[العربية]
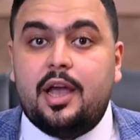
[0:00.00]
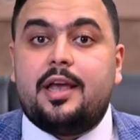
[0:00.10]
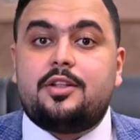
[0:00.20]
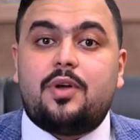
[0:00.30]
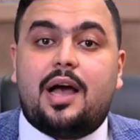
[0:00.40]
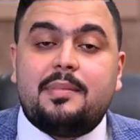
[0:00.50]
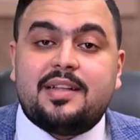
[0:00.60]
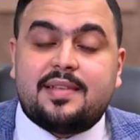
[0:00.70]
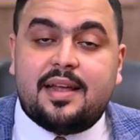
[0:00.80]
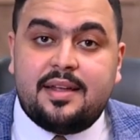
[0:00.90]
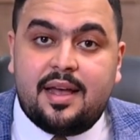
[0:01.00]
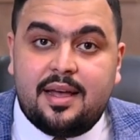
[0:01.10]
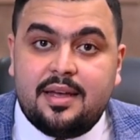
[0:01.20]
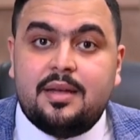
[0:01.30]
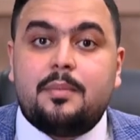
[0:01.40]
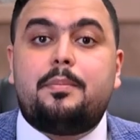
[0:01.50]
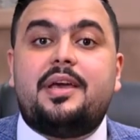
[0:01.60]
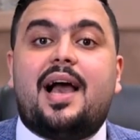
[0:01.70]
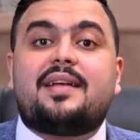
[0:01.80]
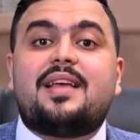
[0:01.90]
الدعامه الثانيه
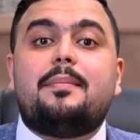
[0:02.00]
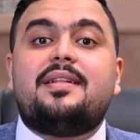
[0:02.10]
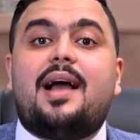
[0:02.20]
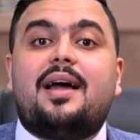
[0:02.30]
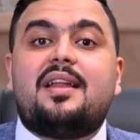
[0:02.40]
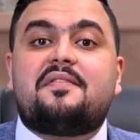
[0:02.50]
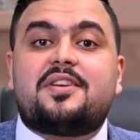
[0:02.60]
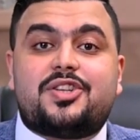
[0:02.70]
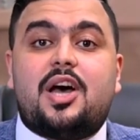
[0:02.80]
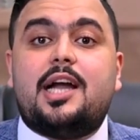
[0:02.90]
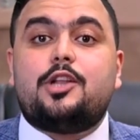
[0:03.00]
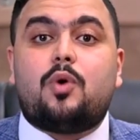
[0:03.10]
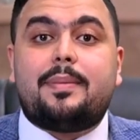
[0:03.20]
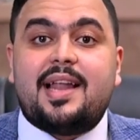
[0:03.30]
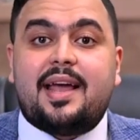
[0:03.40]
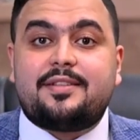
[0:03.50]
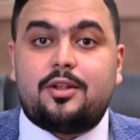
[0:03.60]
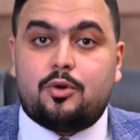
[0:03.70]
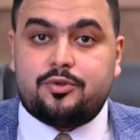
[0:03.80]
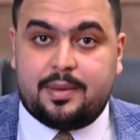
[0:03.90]
بيعتمد على فصاحه وبلاغه
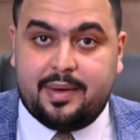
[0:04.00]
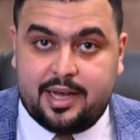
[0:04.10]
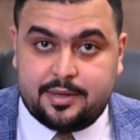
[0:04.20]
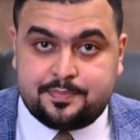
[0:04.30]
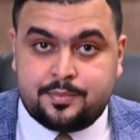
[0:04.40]
القدماء